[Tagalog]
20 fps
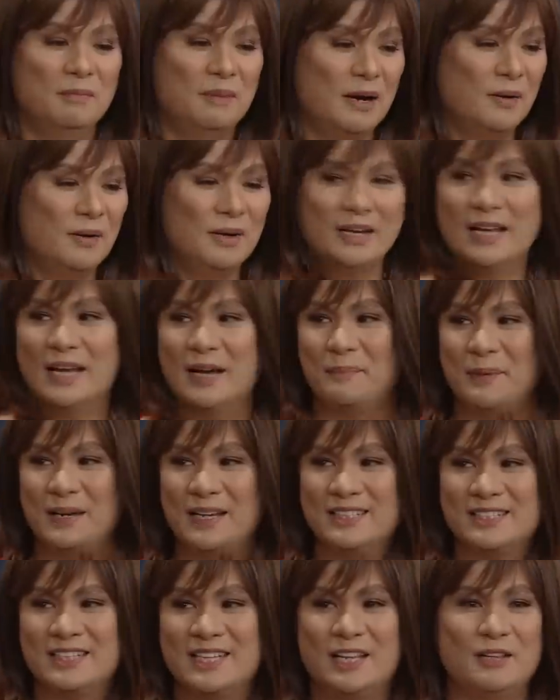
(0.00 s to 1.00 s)
Bawal nga
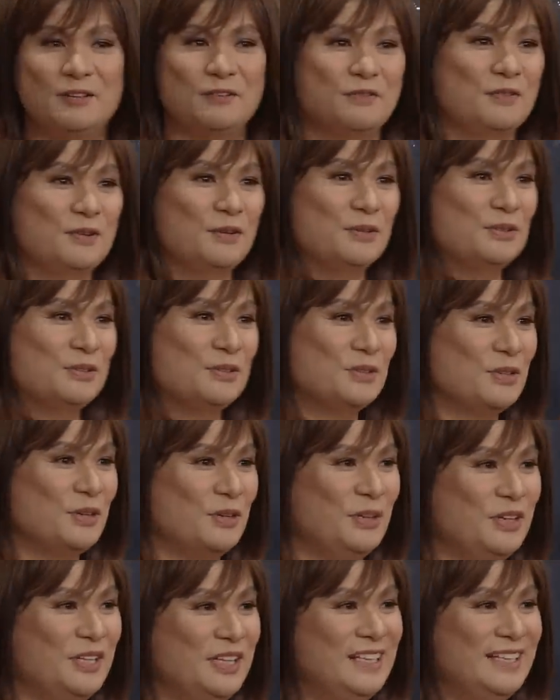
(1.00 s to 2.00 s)
pala cellphone.
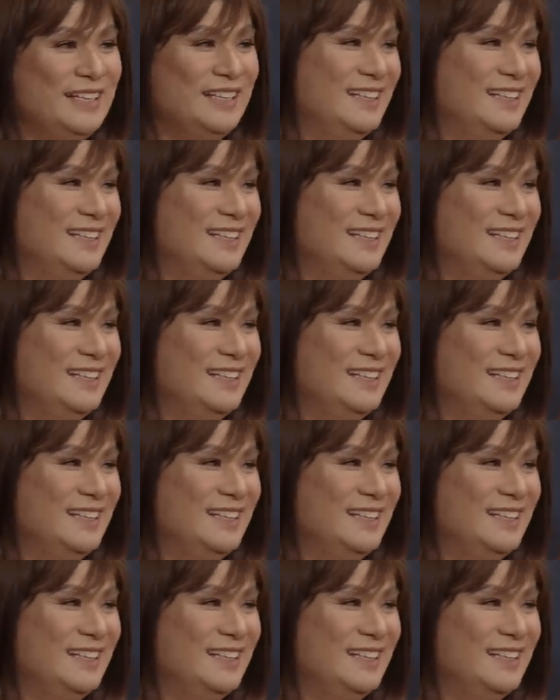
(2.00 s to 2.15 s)
Sorry.